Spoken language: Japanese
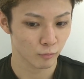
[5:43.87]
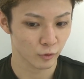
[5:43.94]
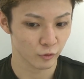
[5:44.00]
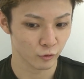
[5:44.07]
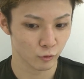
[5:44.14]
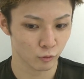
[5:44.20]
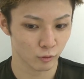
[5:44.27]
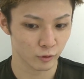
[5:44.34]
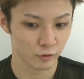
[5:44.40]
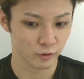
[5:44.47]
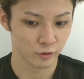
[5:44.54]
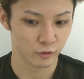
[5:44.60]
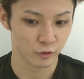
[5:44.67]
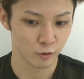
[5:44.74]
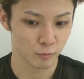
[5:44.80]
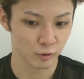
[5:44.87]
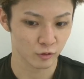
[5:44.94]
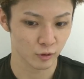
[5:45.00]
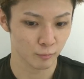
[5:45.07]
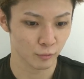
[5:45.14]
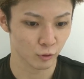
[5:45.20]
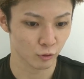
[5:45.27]
まあそこを忘れずに、まあ、
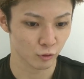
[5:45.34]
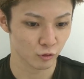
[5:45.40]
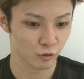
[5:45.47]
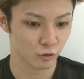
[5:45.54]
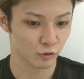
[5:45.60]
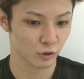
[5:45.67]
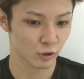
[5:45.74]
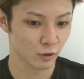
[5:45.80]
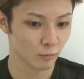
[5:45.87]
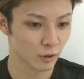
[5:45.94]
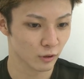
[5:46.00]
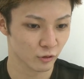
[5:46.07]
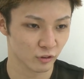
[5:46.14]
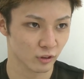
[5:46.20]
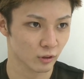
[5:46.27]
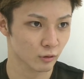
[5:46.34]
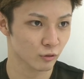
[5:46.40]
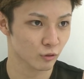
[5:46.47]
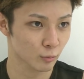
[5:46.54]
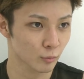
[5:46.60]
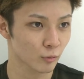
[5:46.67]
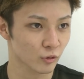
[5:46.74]
チャンピオンとしての自覚もあるし、
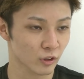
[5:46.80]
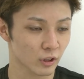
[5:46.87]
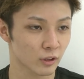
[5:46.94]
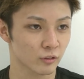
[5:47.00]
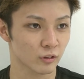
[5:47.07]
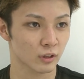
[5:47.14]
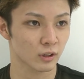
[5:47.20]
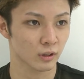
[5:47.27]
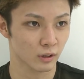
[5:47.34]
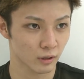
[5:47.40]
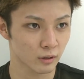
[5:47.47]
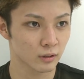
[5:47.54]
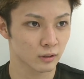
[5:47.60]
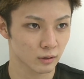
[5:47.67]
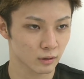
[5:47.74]
自分もチャレンジャーなんで、